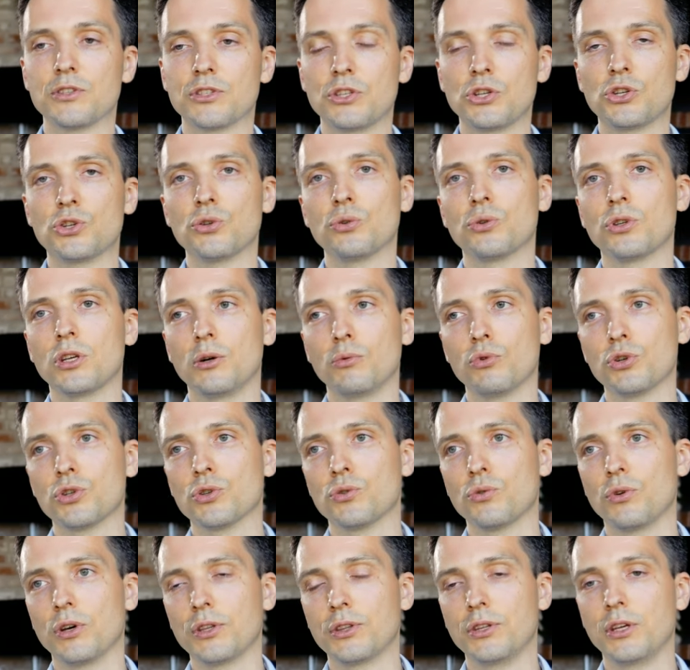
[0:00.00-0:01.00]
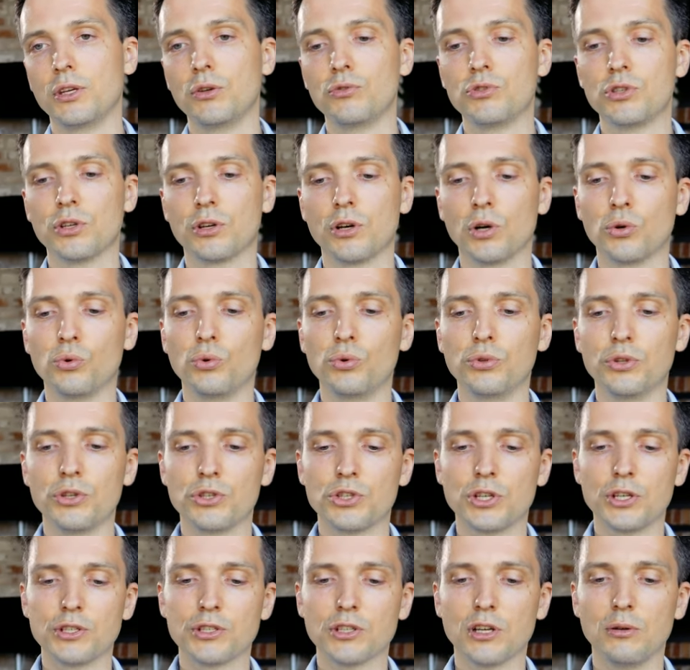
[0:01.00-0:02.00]
за счет того, что отдаете
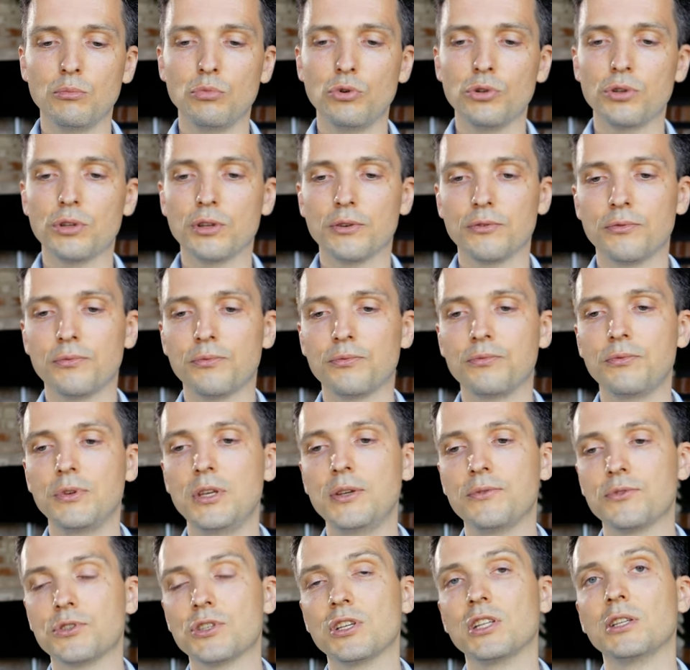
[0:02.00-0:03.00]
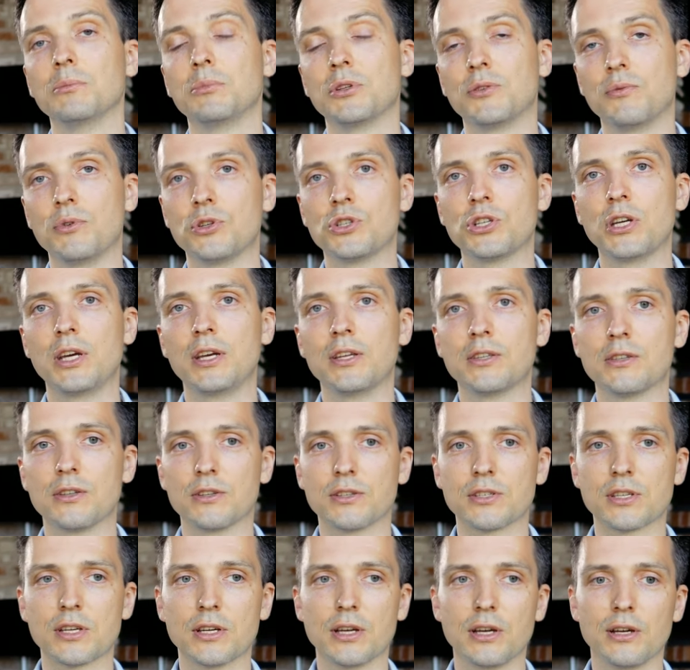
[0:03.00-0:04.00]
какую-то часть работы и в целом
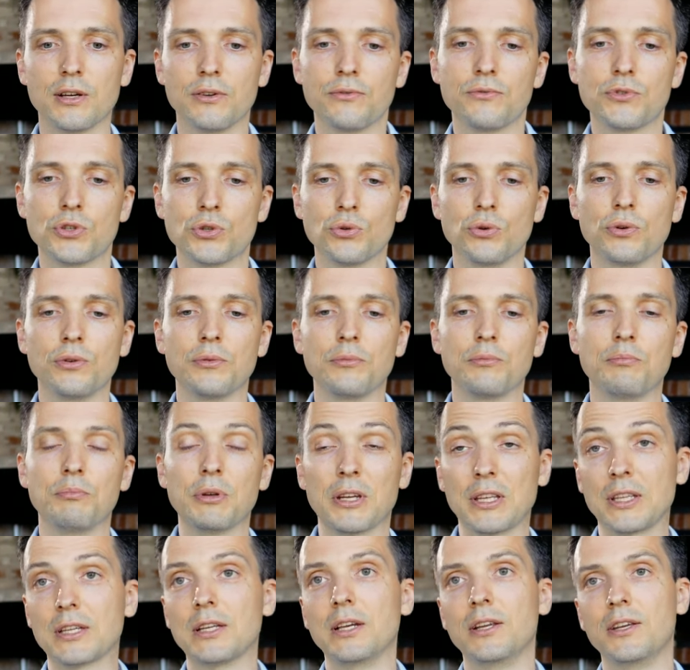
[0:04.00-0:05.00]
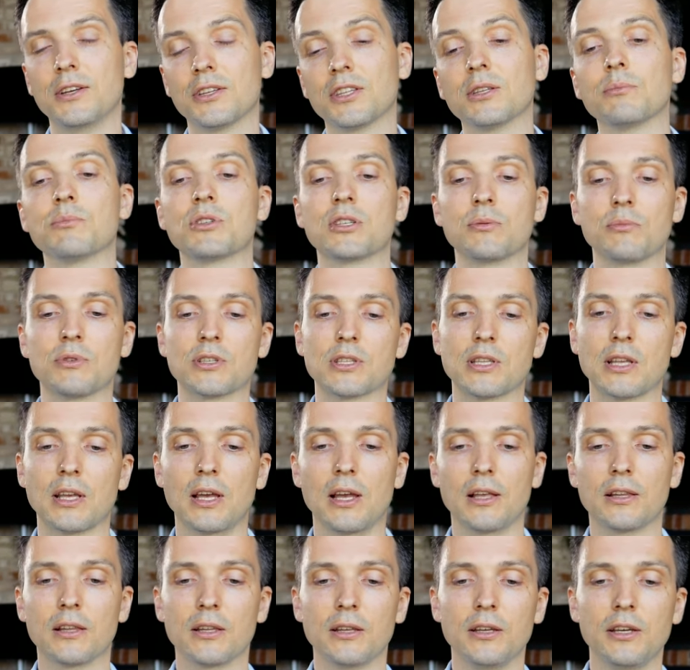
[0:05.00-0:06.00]
отвечаете за все перед клиентом
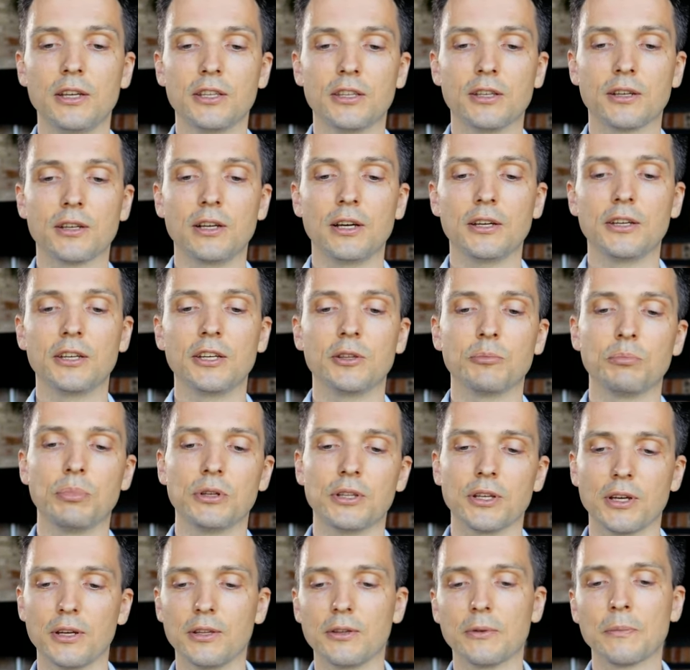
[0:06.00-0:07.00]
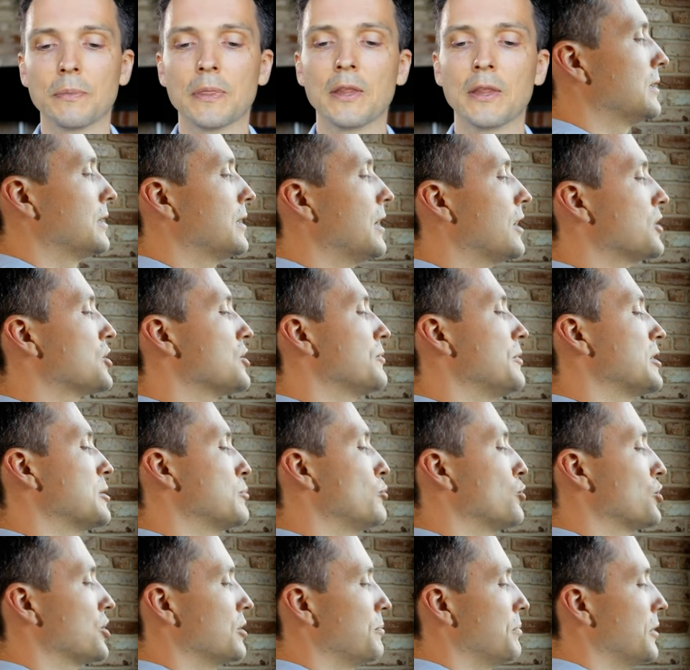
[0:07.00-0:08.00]
самостоятельно. Это как генподряд. Также
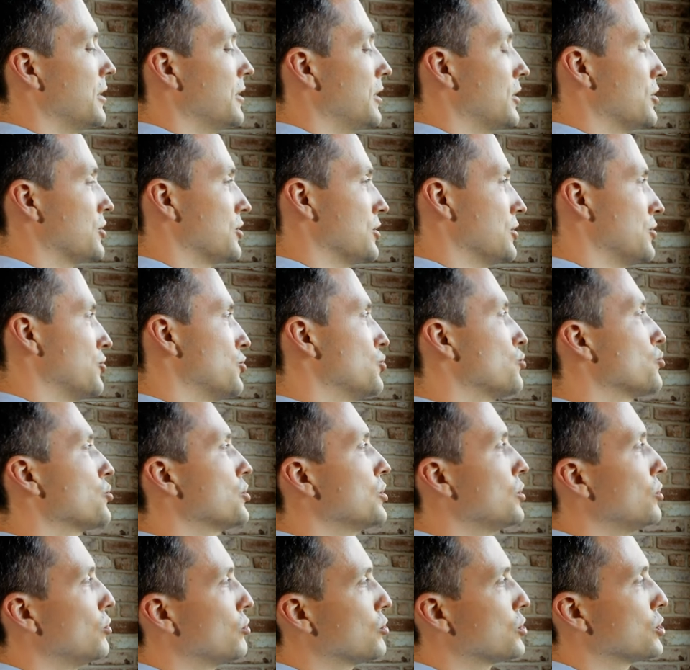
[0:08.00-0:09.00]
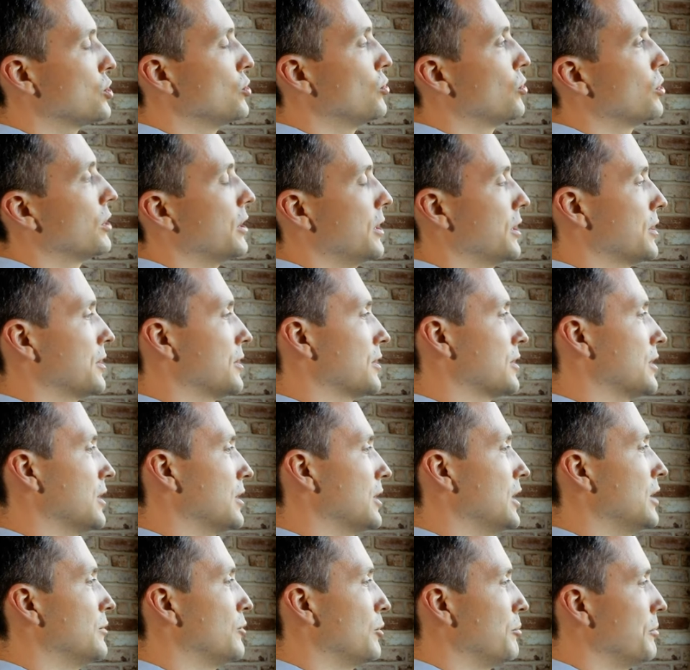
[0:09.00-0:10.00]
возможна продажа чужих услуг, это
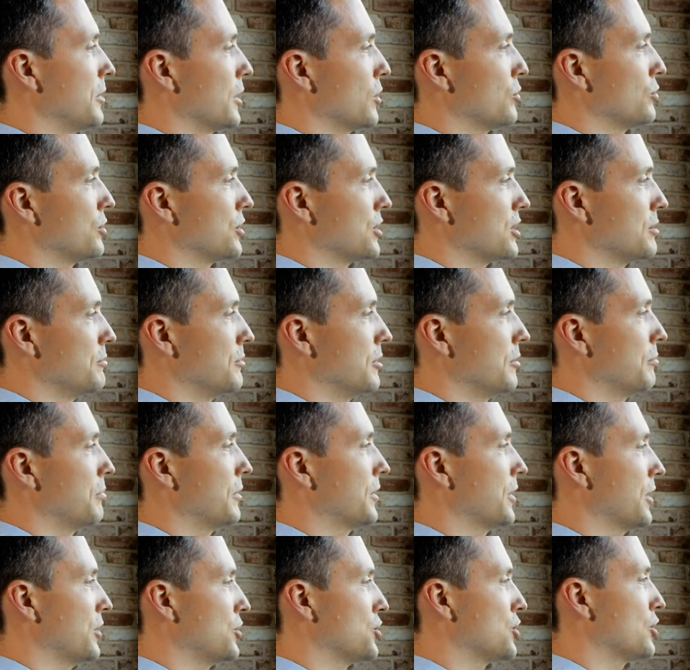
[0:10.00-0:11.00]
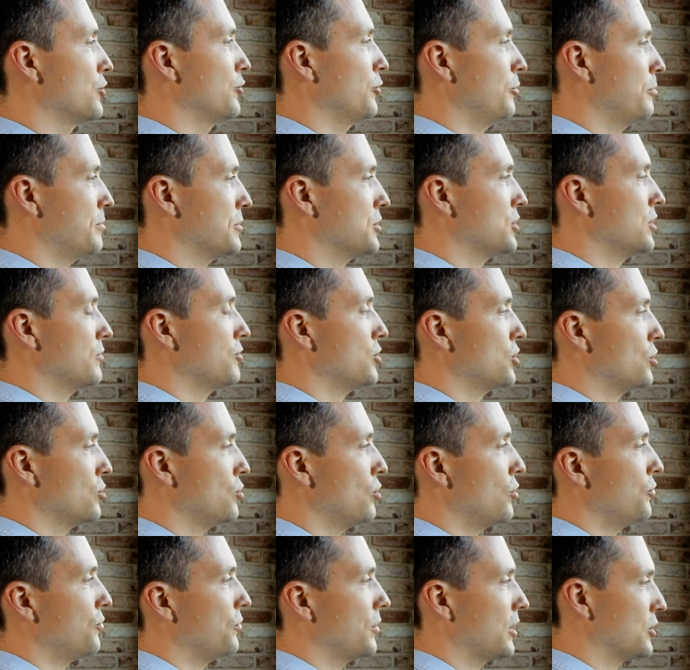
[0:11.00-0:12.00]
когда вы берете себе подрядчиков и
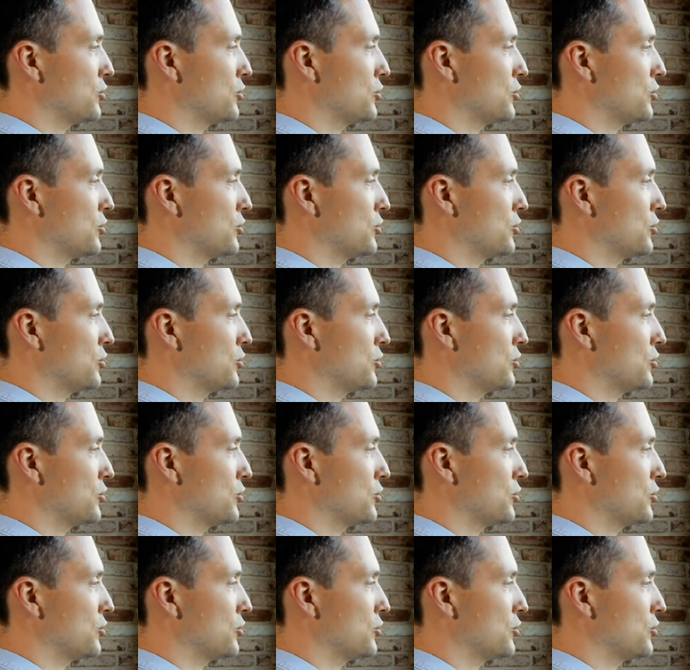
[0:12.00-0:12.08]
поставщиков,